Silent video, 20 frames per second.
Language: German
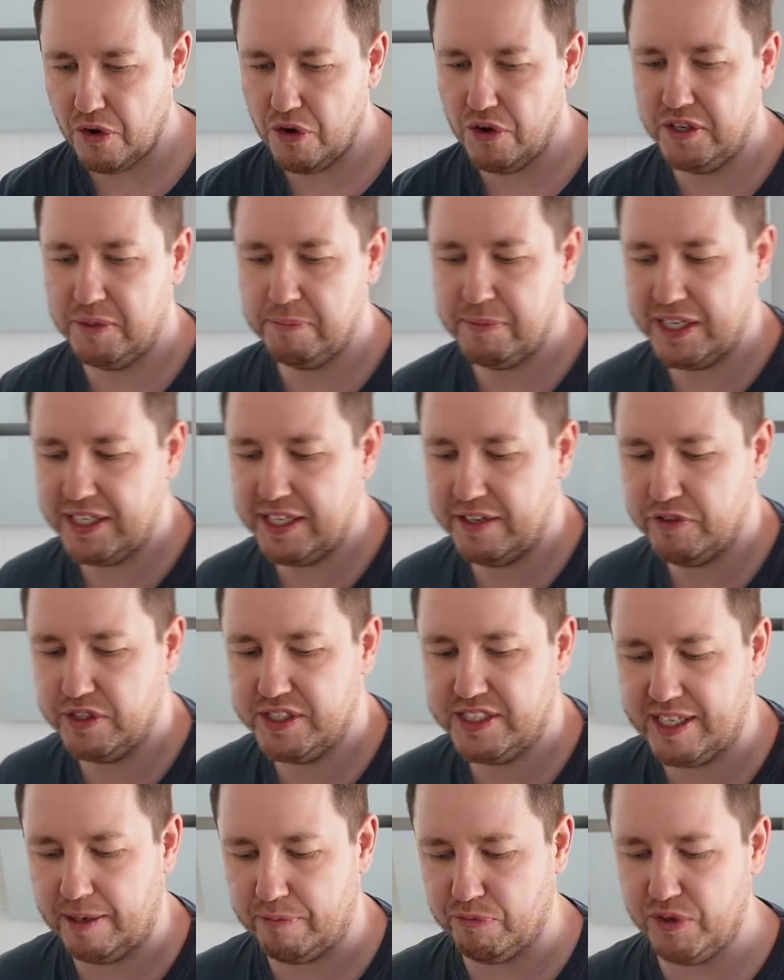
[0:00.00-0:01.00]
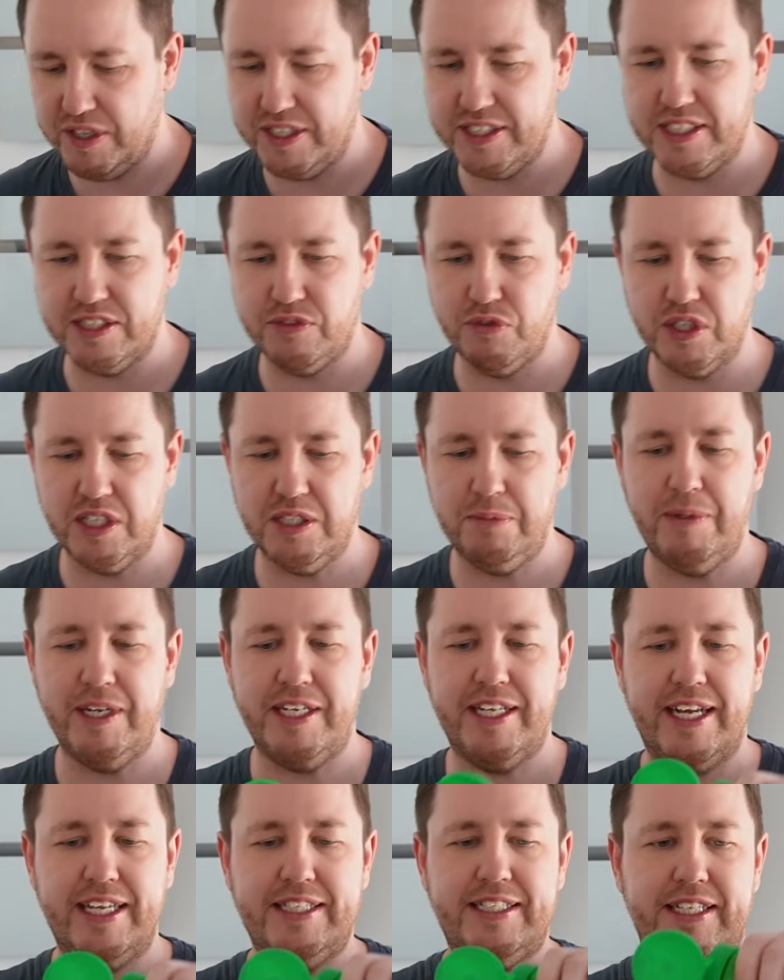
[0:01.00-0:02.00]
Und bei der von Zapfe ist es wirklich mehr
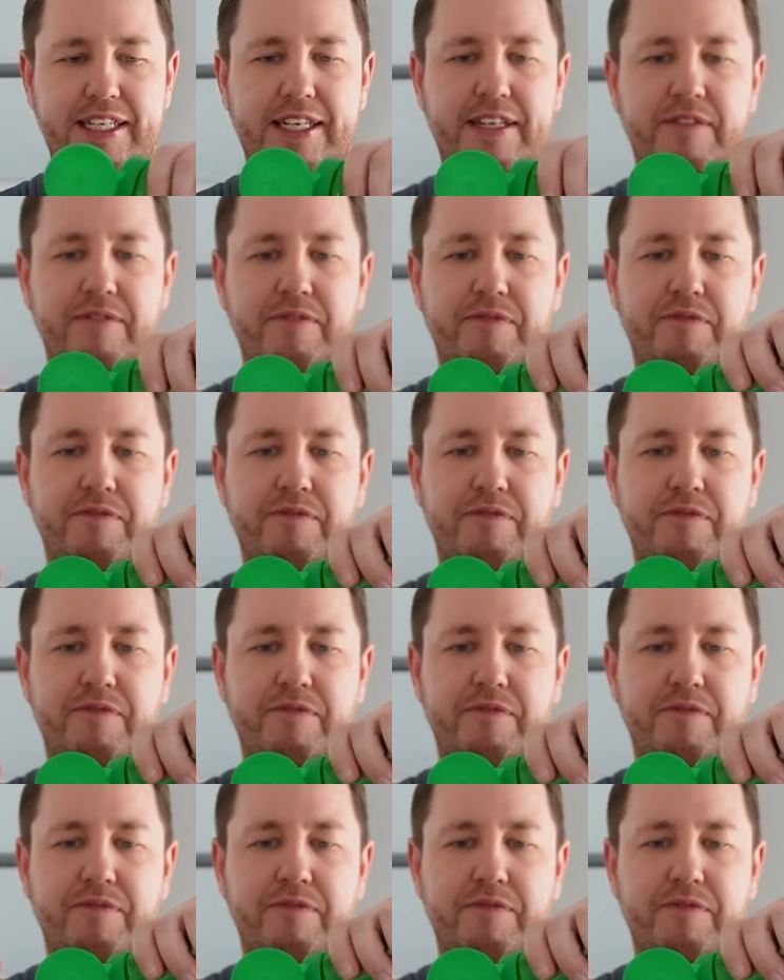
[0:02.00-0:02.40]
Dressing.